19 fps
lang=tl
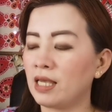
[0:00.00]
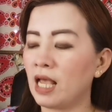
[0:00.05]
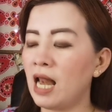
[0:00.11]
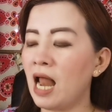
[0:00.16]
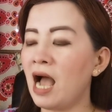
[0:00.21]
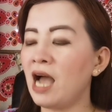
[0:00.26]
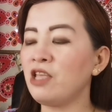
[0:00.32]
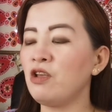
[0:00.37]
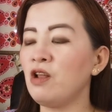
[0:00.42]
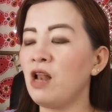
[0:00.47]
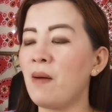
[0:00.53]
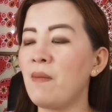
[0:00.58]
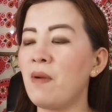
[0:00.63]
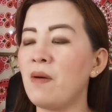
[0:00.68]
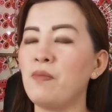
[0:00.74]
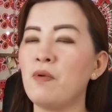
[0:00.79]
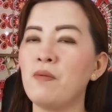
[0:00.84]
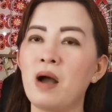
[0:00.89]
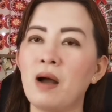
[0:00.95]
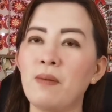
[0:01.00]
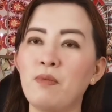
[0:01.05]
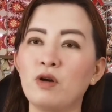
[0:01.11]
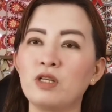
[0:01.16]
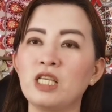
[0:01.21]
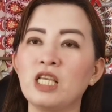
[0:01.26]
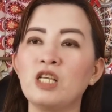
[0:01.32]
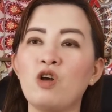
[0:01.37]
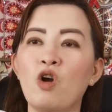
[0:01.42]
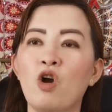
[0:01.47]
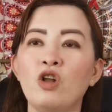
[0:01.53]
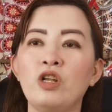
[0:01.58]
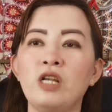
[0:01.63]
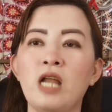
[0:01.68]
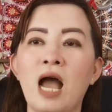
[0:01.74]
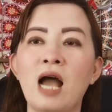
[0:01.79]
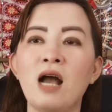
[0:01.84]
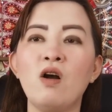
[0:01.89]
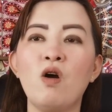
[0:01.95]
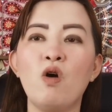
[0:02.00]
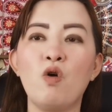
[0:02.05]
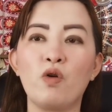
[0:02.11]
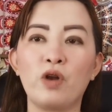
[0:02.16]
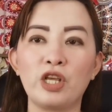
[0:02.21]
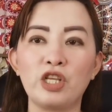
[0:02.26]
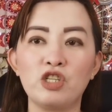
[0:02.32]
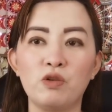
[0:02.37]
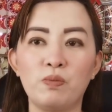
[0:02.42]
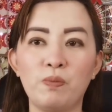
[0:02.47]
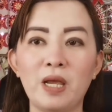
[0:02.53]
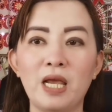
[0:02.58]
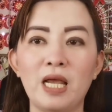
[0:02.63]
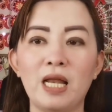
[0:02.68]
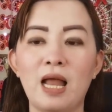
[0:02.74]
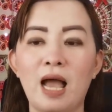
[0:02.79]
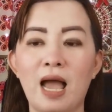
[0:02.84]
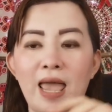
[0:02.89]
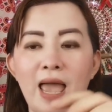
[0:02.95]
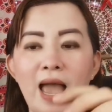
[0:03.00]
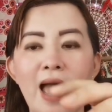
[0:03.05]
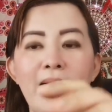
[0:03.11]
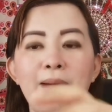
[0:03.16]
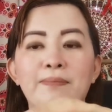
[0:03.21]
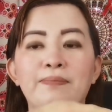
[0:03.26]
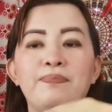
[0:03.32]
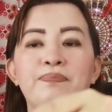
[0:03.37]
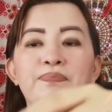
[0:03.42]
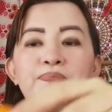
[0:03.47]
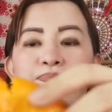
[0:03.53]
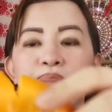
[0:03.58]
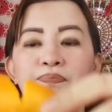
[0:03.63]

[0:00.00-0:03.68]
Kailangan nyo lamang po mga bossing ko ng orange peel. Ayan.